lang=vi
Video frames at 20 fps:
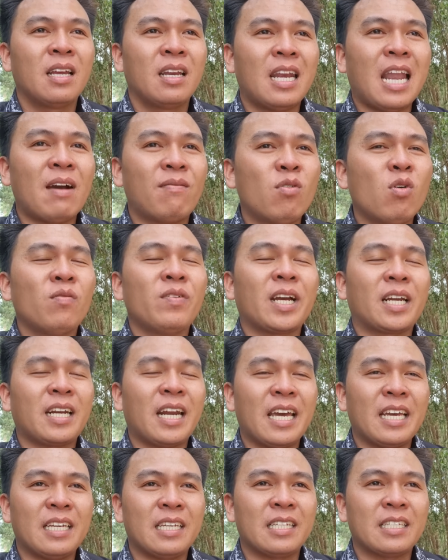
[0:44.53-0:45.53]
là vụ việc
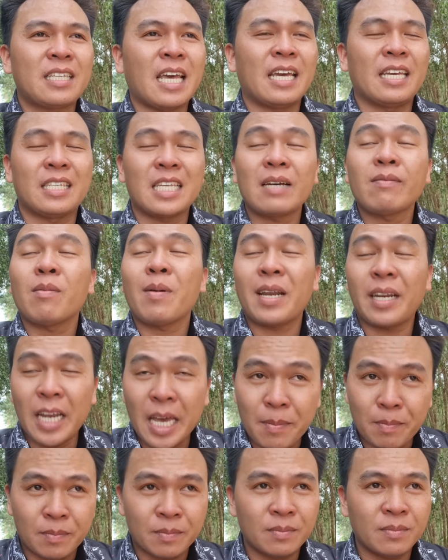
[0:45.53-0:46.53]
này xảy ra vào ban
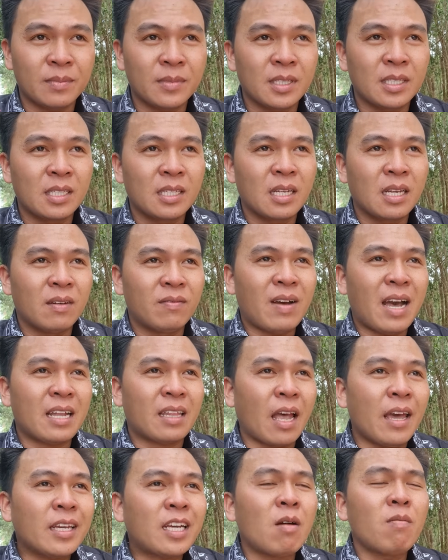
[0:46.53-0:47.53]
đêm. Và
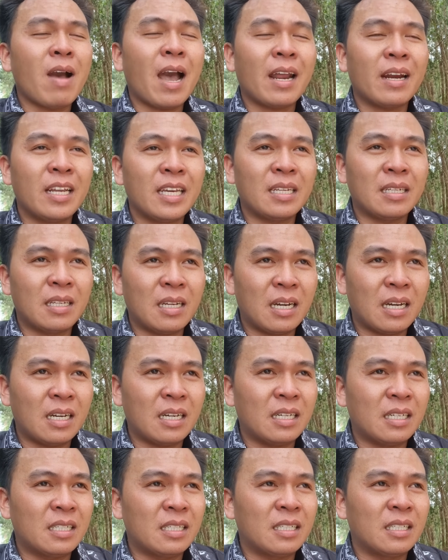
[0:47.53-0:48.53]
thấy công an lên
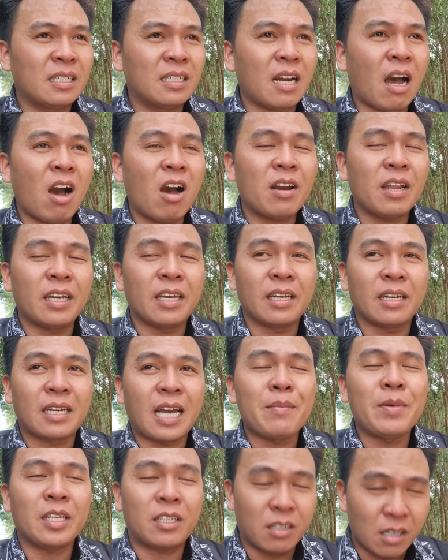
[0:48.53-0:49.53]
đó để
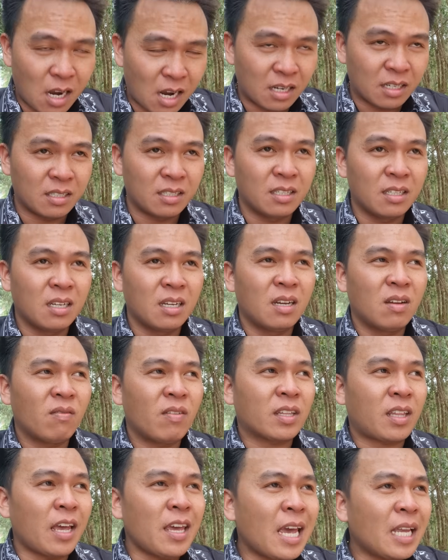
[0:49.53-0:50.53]
khám hiện trường,
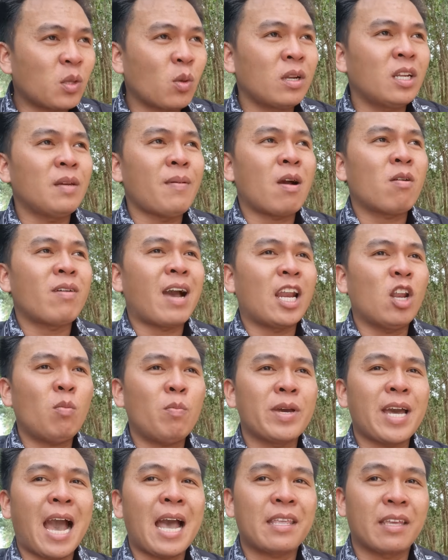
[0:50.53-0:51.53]
và thấy anh Tuấn đi báo công an
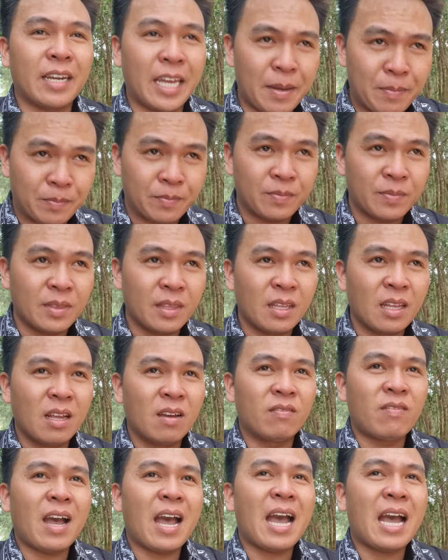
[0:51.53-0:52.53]
lúc mười hai giờ đêm.
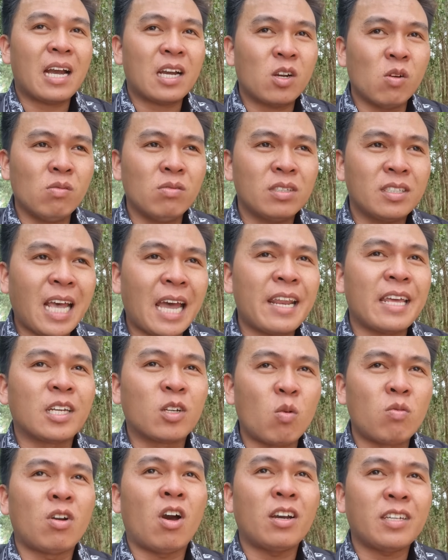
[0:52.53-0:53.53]
Và cũng gia
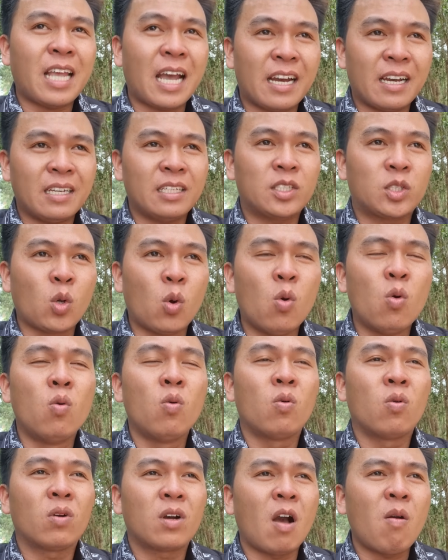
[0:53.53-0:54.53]
đình cũng nói rằng ấy,
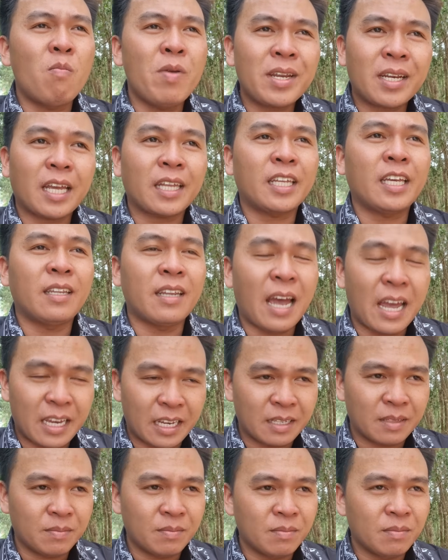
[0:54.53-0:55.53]
dù không biết cái tin
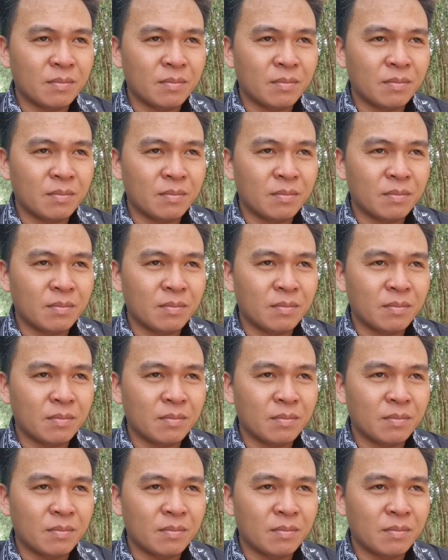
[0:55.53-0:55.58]
này